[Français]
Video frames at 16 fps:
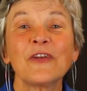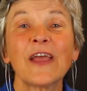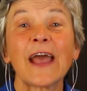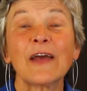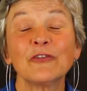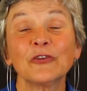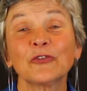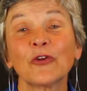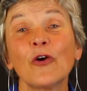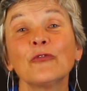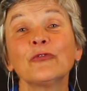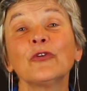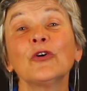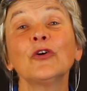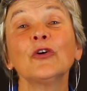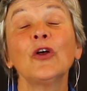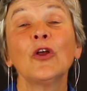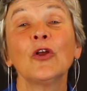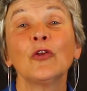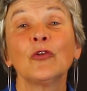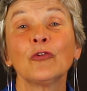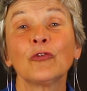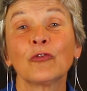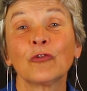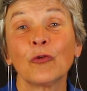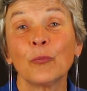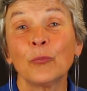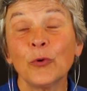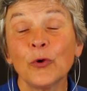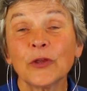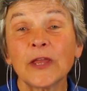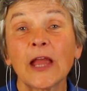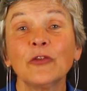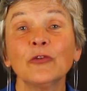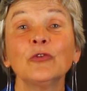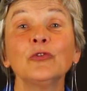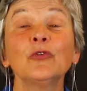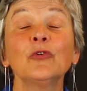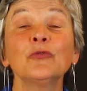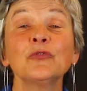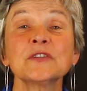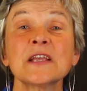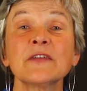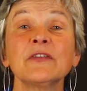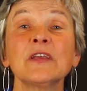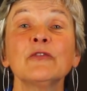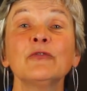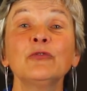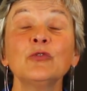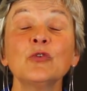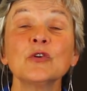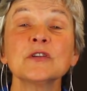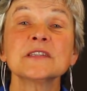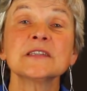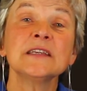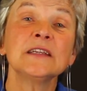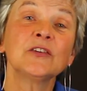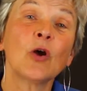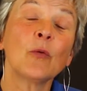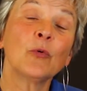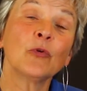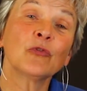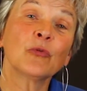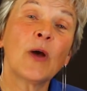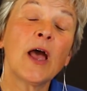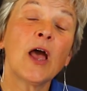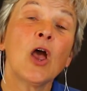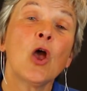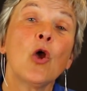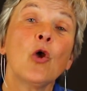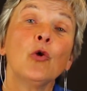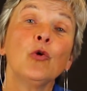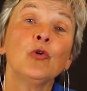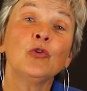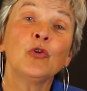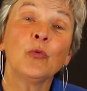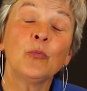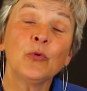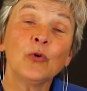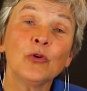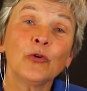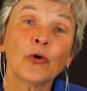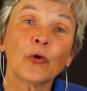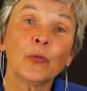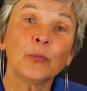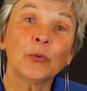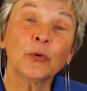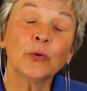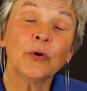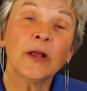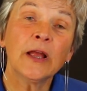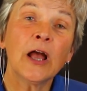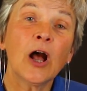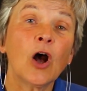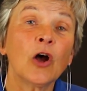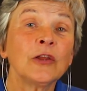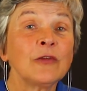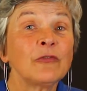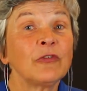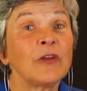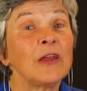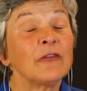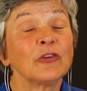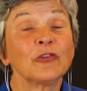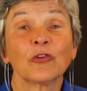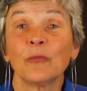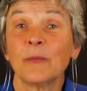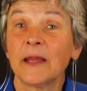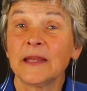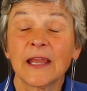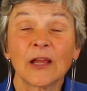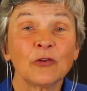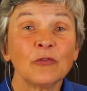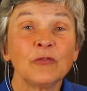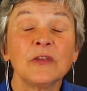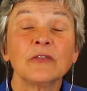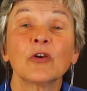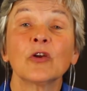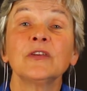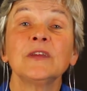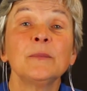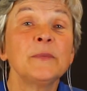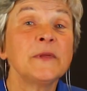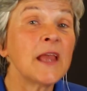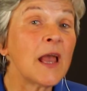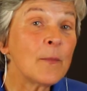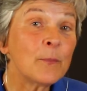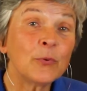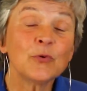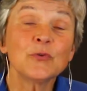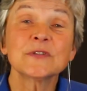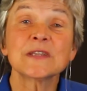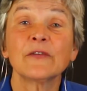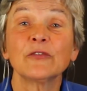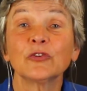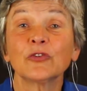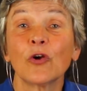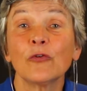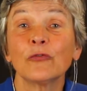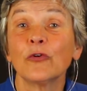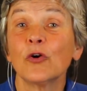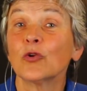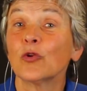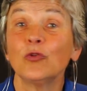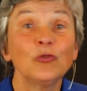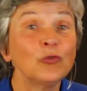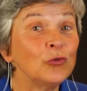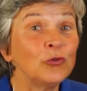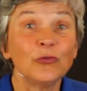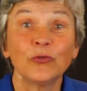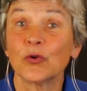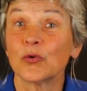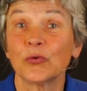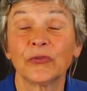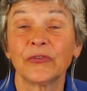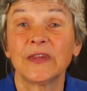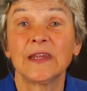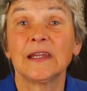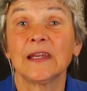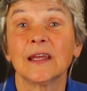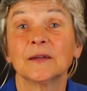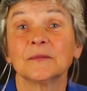faire à votre enfant ce beau cadeau dont vous avez vous aussi tant besoin, une bulle de repos. En effet, votre manière de vivre en dit bien plus à votre enfant que toutes vos consignes.